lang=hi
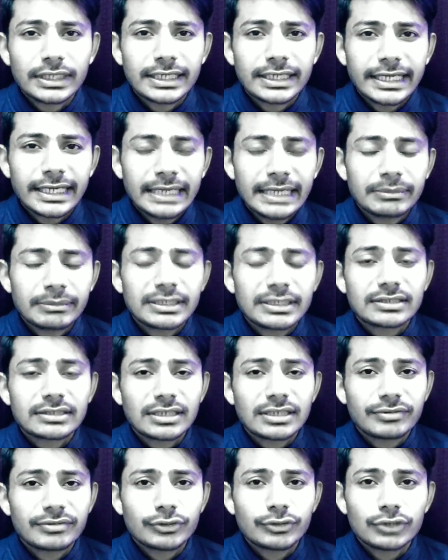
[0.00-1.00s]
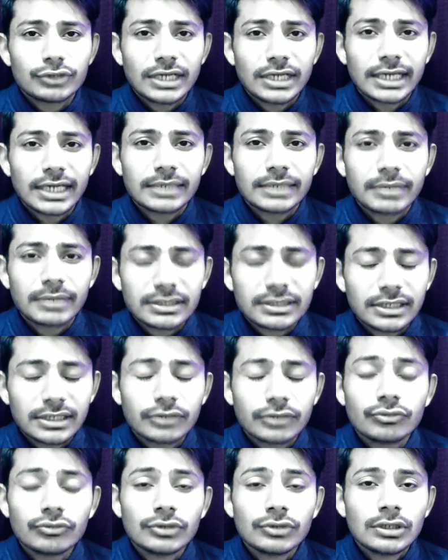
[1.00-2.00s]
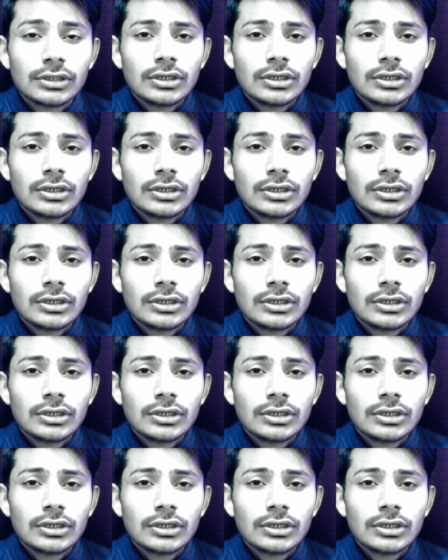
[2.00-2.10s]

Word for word: एक एम की तरफ है उधर आगे बढ़ता रहूं